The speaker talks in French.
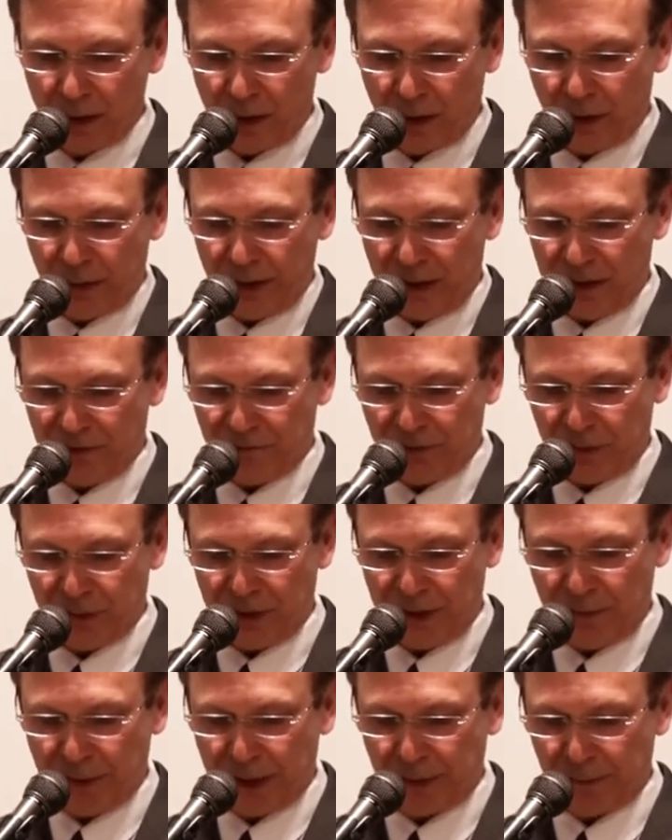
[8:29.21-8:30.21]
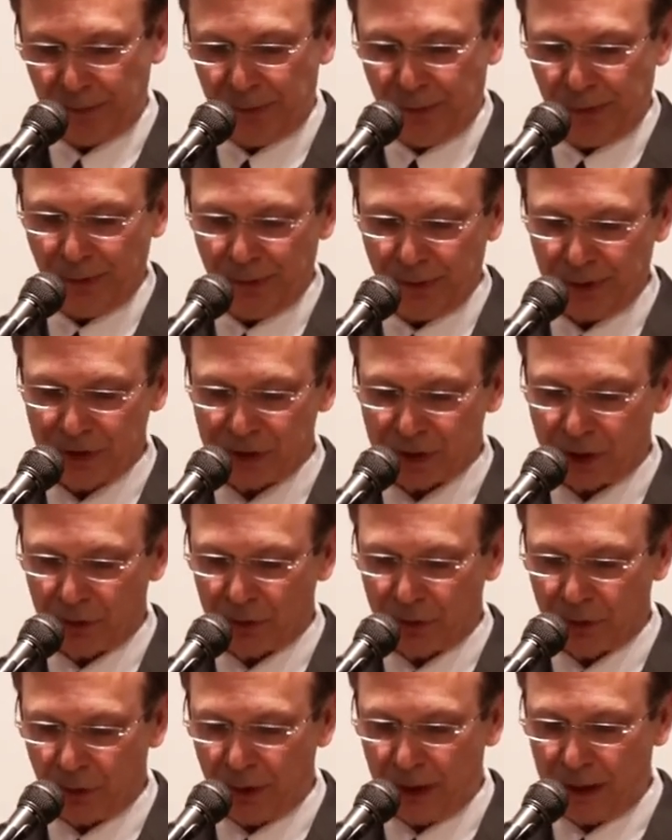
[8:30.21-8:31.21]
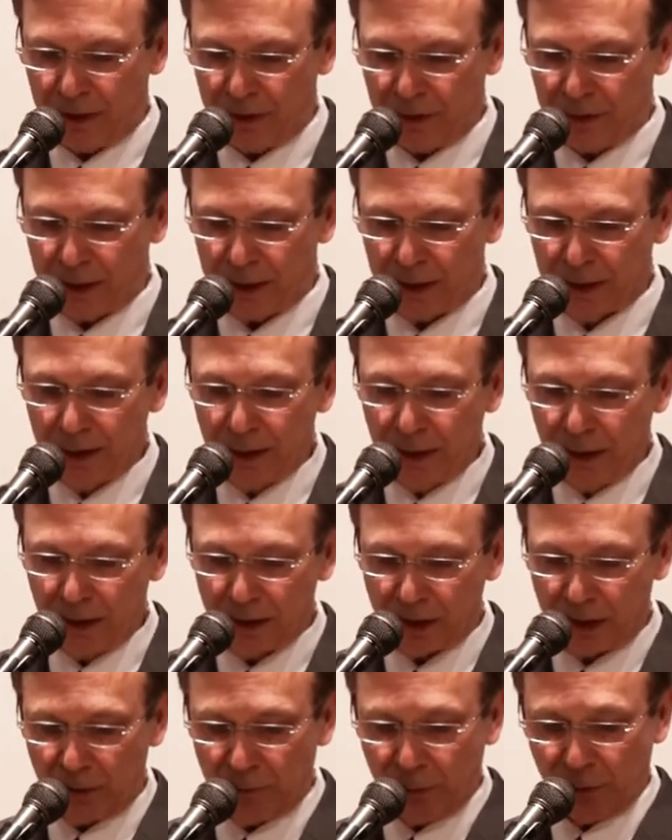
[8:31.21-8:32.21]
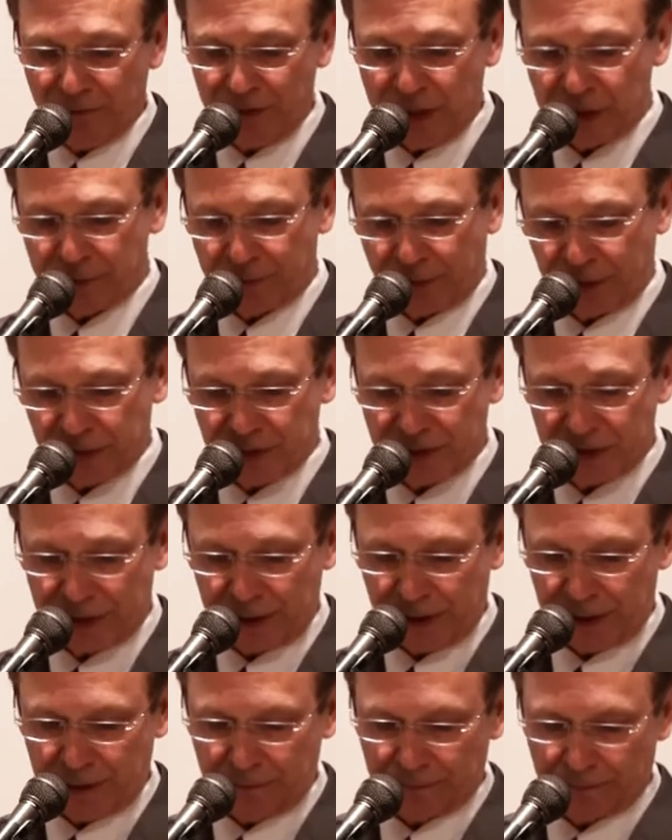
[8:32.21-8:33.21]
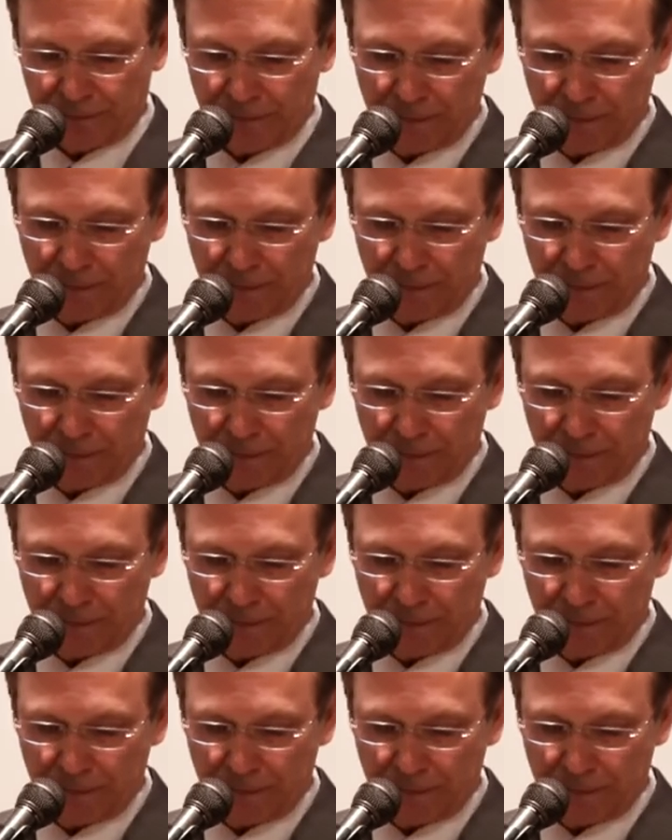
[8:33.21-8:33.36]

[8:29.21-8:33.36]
en élevant des mains pures, sans colère ni mauvaise pensée,